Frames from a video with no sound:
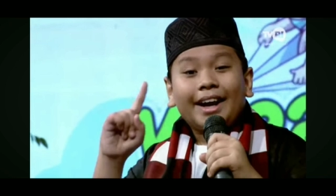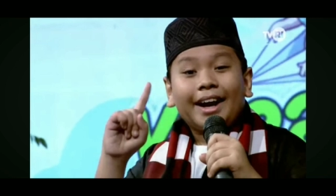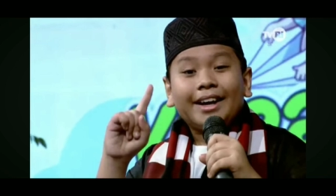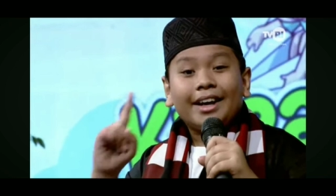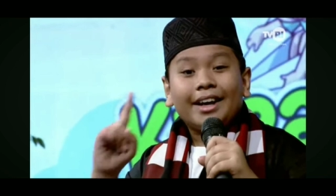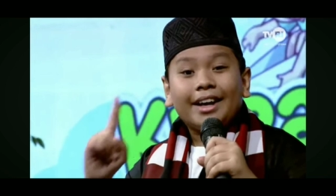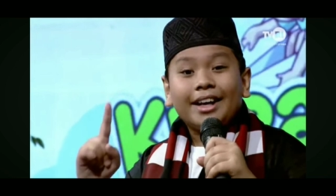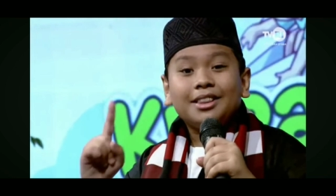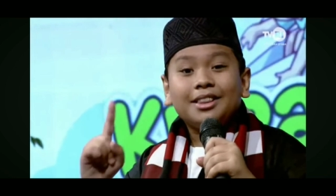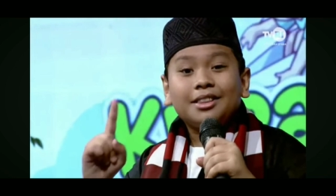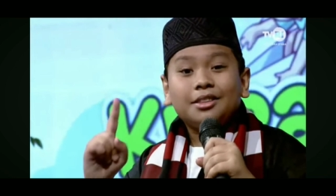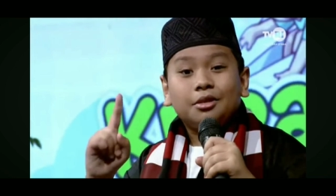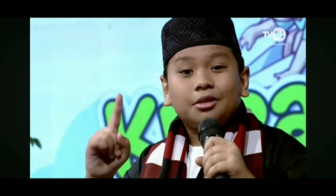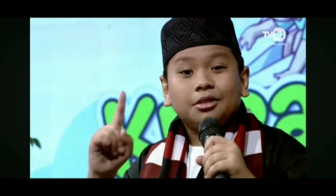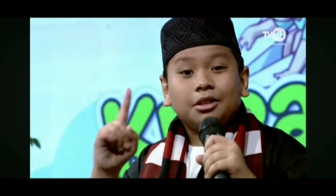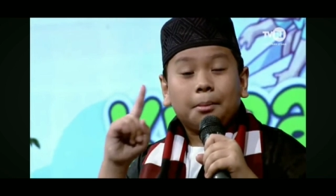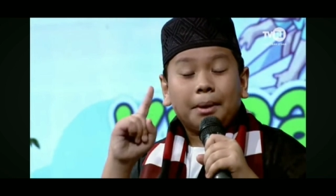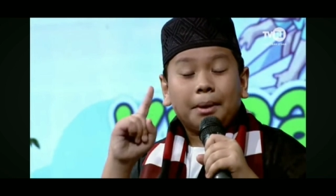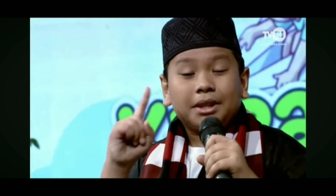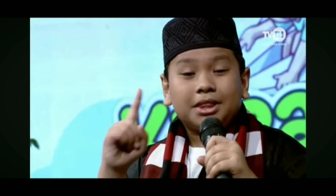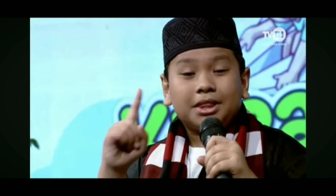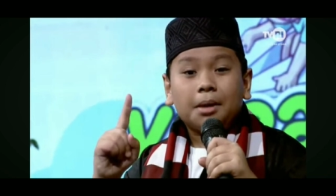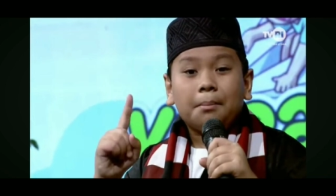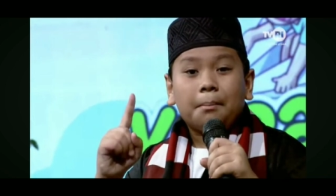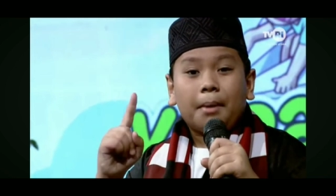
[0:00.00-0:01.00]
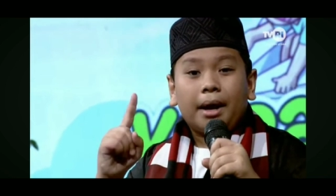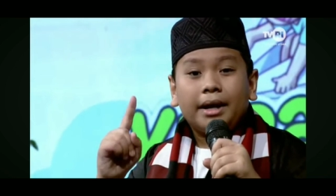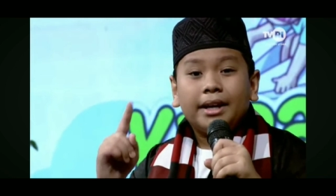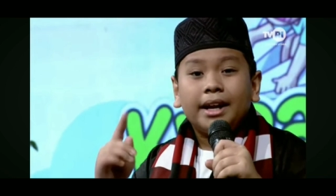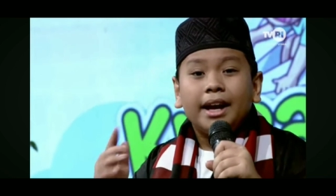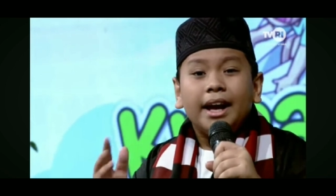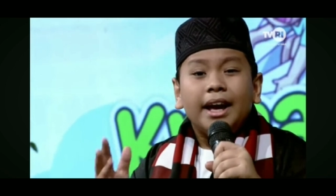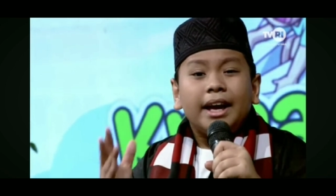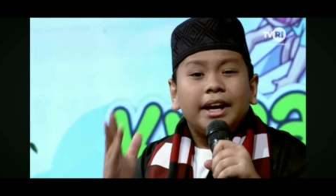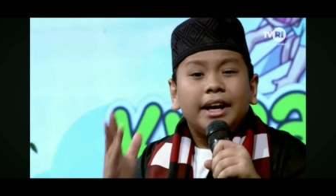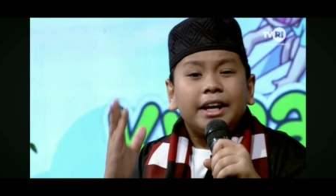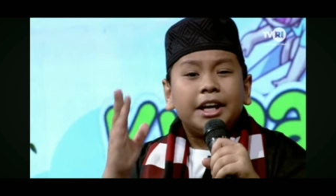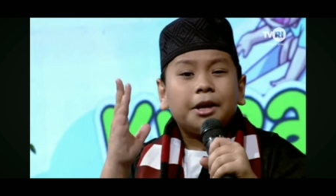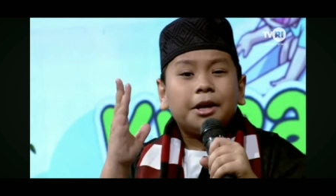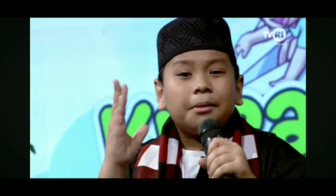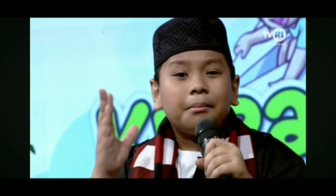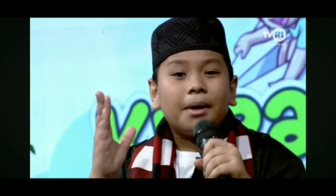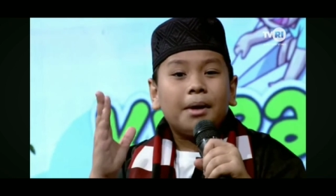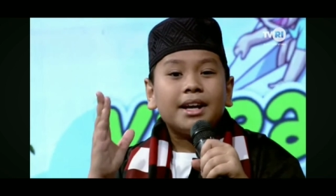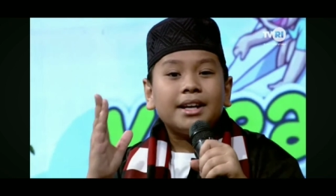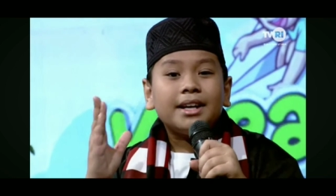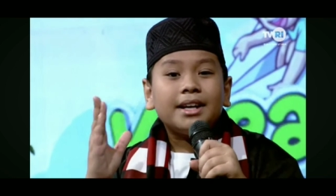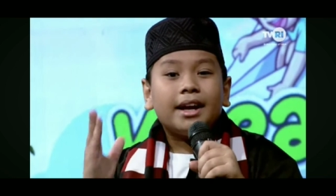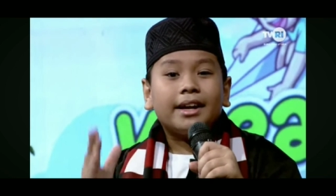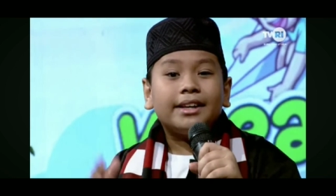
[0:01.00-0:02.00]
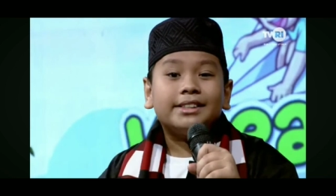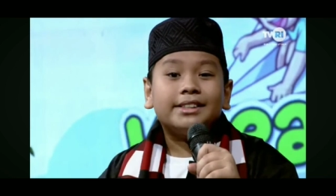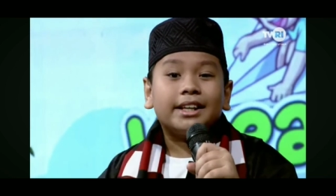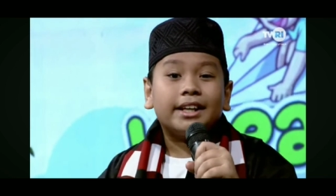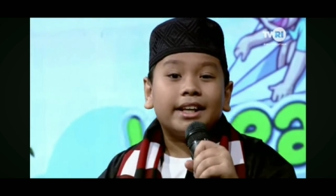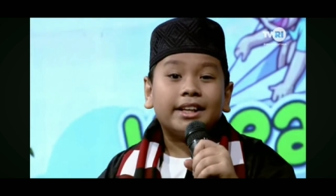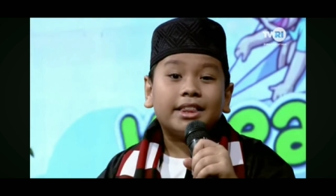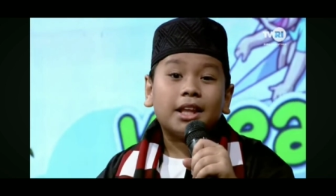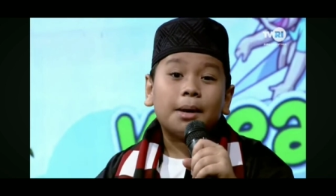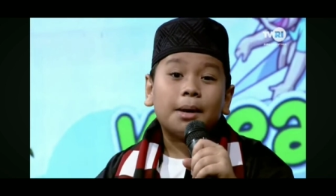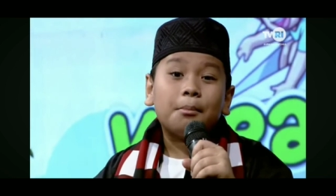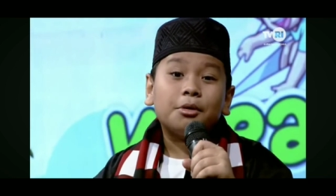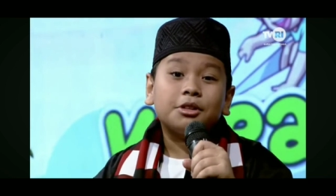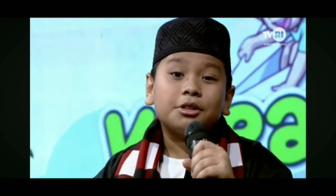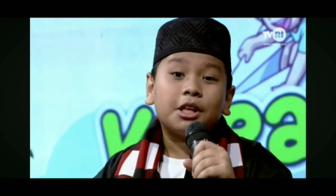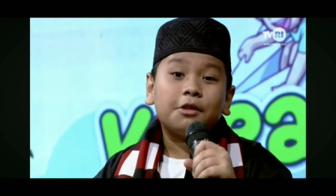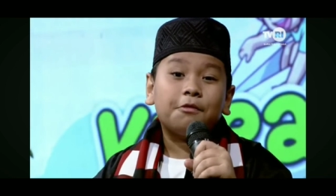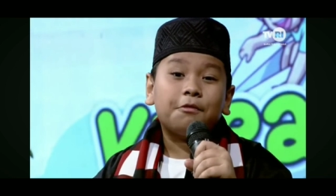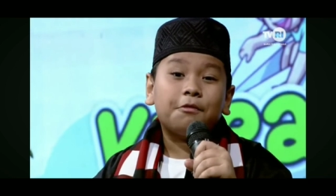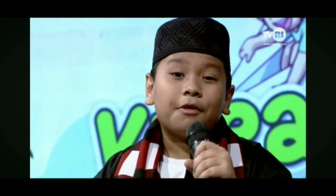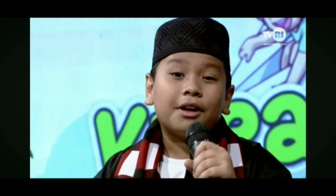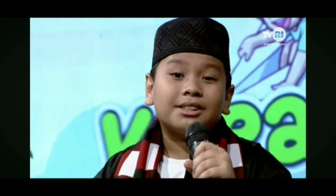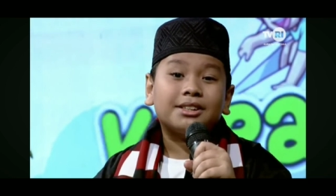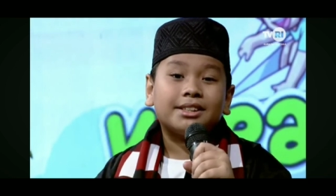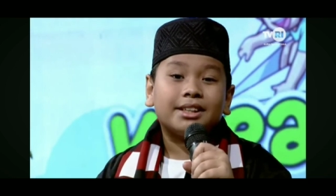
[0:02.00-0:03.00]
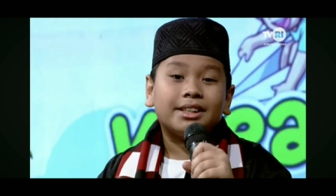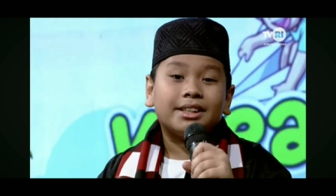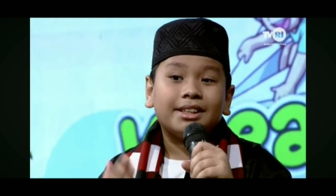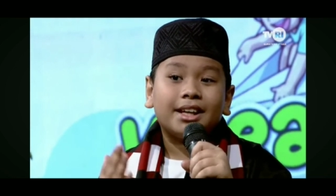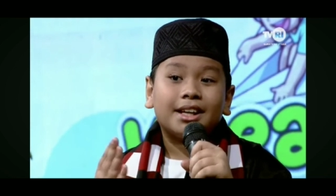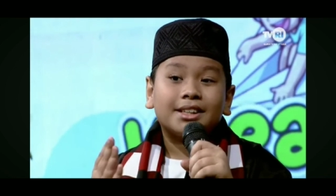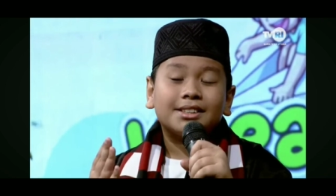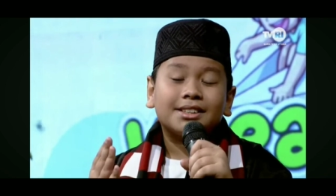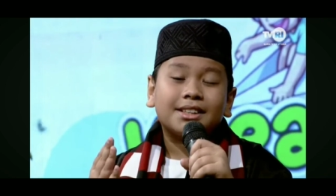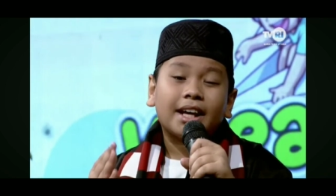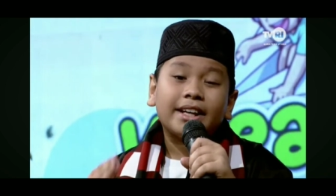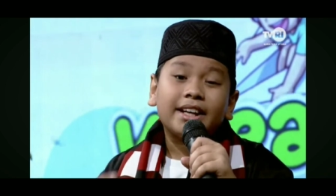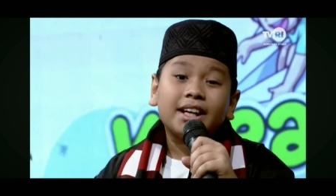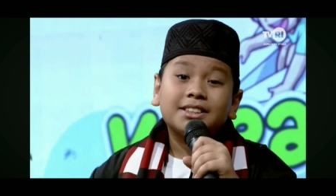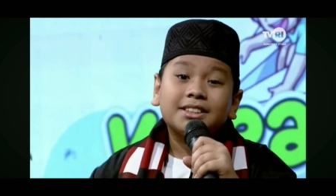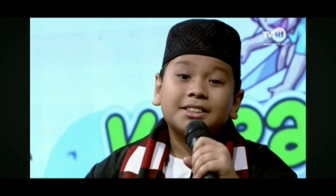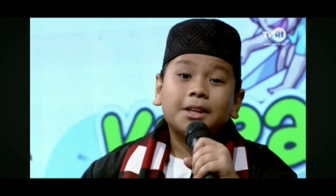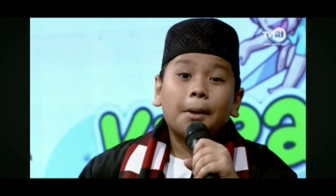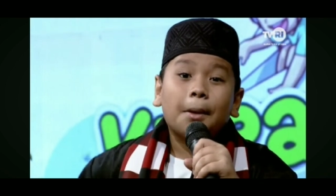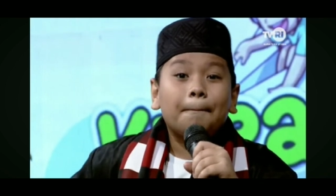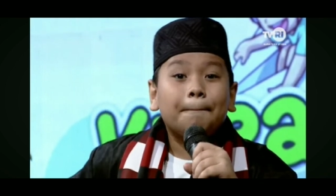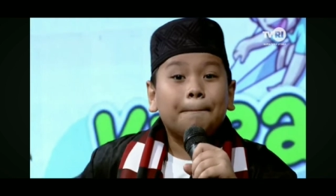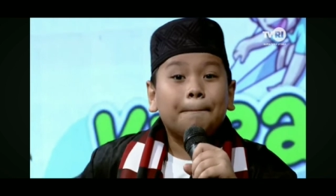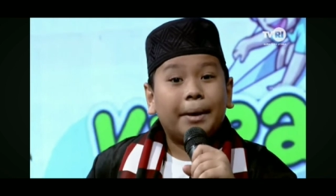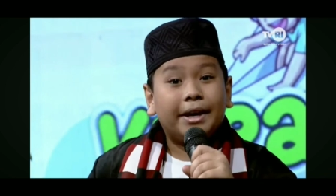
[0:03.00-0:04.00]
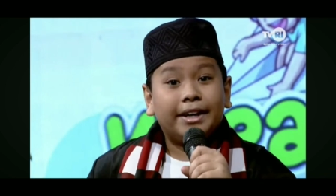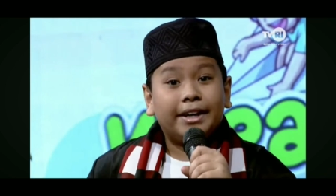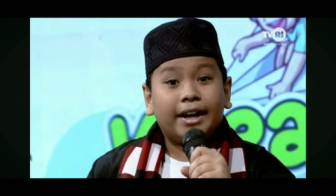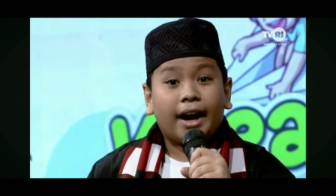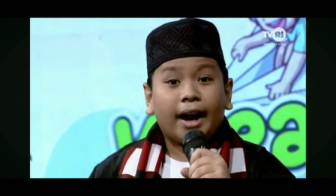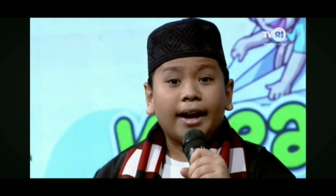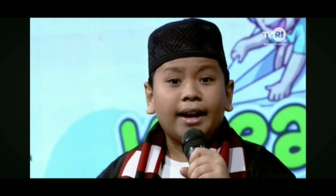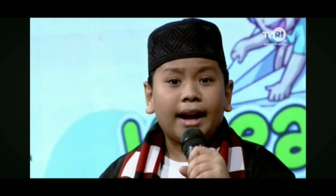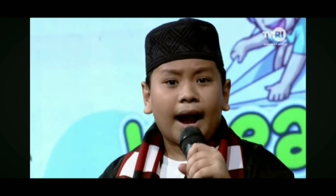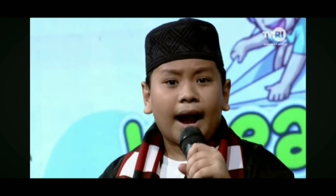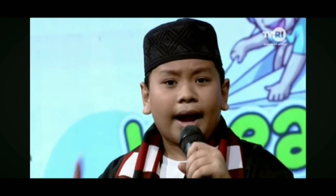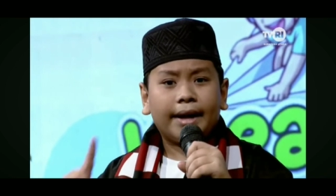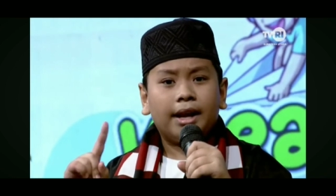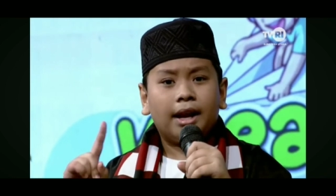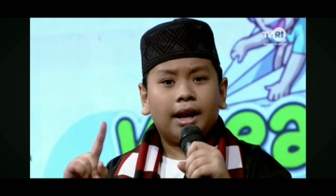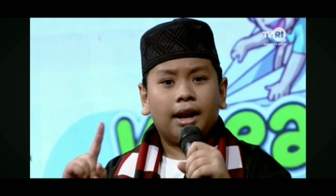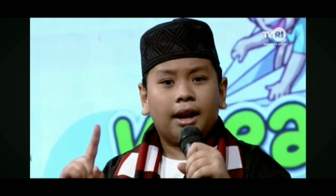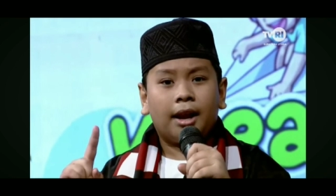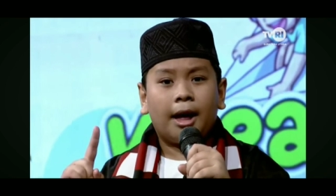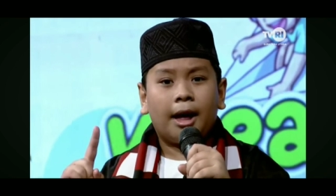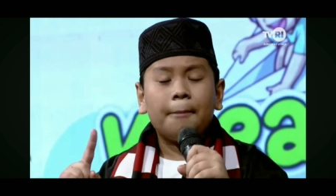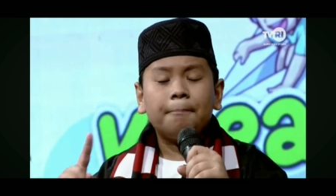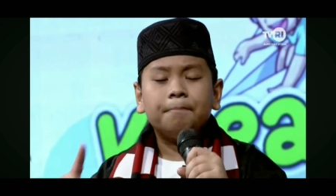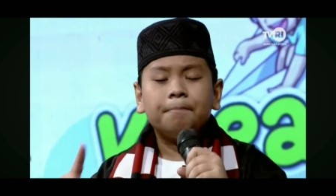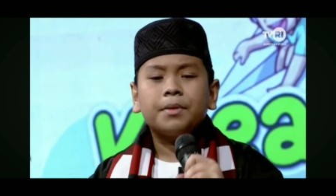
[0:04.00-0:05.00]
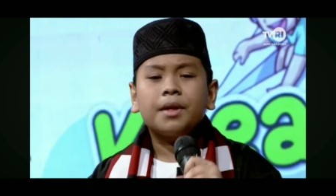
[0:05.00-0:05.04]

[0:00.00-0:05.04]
karena itu teman-teman, hikmah dari cerita motivasi yang saya sampaikan adalah